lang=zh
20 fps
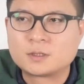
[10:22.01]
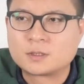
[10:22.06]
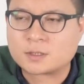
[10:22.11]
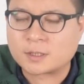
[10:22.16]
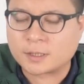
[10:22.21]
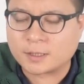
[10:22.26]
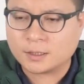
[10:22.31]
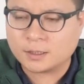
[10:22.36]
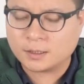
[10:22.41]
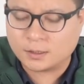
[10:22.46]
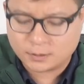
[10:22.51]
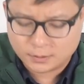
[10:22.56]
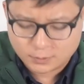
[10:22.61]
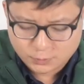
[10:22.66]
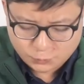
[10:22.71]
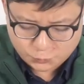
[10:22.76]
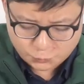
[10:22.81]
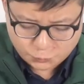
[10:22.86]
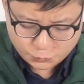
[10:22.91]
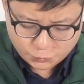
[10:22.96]
这个
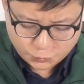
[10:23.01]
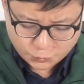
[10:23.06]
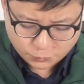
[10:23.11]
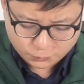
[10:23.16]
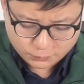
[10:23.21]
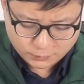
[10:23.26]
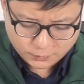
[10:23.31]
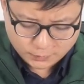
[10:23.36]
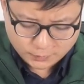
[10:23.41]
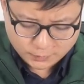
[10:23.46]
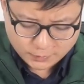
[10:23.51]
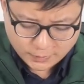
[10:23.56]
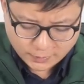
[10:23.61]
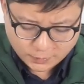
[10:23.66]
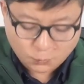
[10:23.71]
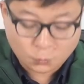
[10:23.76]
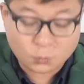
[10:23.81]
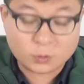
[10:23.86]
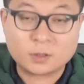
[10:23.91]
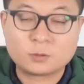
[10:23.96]
需求能
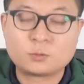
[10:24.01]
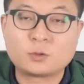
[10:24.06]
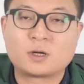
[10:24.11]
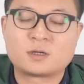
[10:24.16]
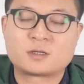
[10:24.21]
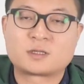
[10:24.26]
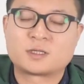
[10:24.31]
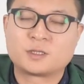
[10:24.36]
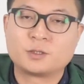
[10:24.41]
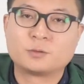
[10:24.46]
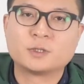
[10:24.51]
够获得多少石